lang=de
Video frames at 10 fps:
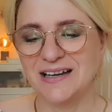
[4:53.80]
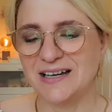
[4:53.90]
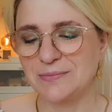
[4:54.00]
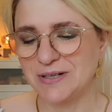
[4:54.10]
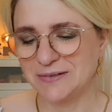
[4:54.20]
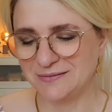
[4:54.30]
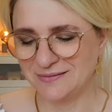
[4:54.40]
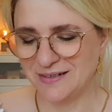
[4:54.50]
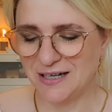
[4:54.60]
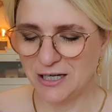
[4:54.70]
Einmal,
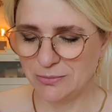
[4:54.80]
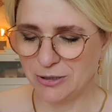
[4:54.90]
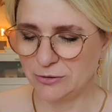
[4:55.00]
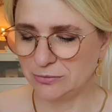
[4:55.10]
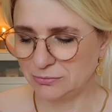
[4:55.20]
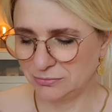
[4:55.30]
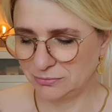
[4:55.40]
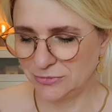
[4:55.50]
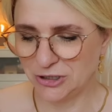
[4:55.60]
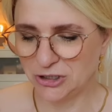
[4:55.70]
aber
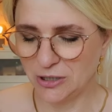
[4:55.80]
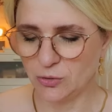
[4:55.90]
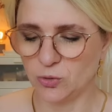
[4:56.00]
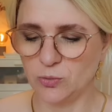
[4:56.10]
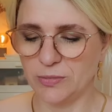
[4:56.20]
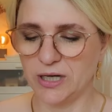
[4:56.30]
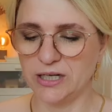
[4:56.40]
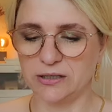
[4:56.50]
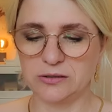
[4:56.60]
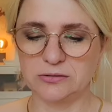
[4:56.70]
nicht nach oben
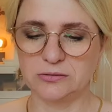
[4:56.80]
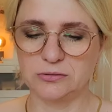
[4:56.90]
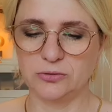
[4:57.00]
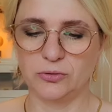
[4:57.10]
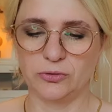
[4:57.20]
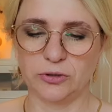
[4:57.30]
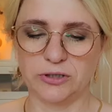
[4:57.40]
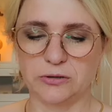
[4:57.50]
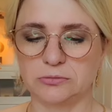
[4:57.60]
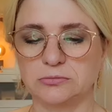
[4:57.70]
halt, ne?
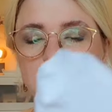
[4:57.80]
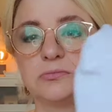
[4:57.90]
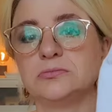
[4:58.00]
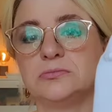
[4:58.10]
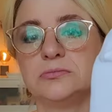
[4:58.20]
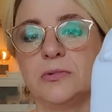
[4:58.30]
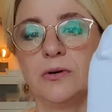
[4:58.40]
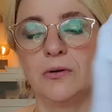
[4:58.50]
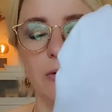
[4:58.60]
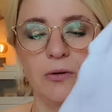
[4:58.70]
Solche,
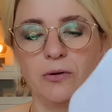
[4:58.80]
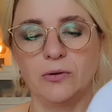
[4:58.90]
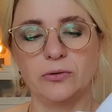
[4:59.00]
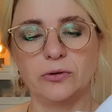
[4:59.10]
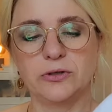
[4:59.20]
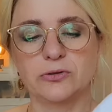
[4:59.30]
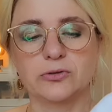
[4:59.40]
solche